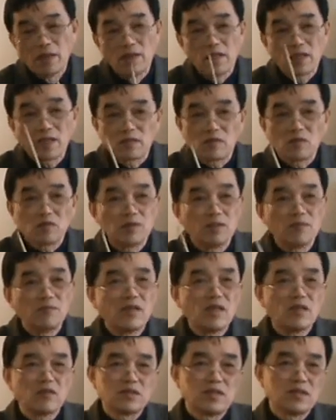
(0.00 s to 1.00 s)
那个东西
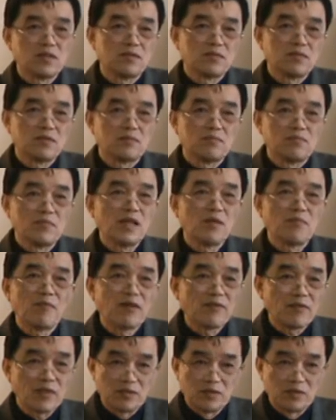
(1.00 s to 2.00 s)
没有称呼，没有
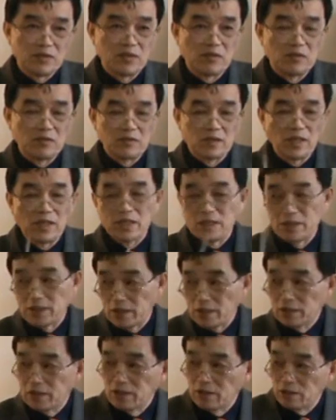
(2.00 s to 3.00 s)
办法去称呼它，只
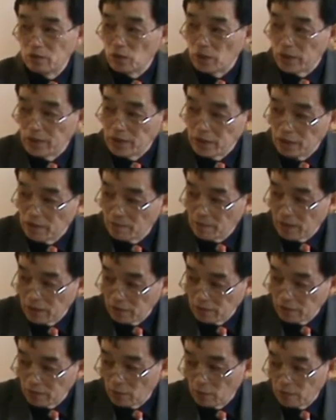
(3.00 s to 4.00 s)
能称之为一嘛。
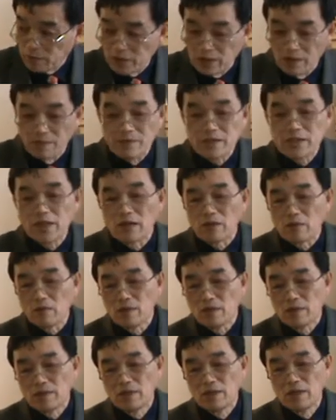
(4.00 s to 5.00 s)
那我们前面讲过，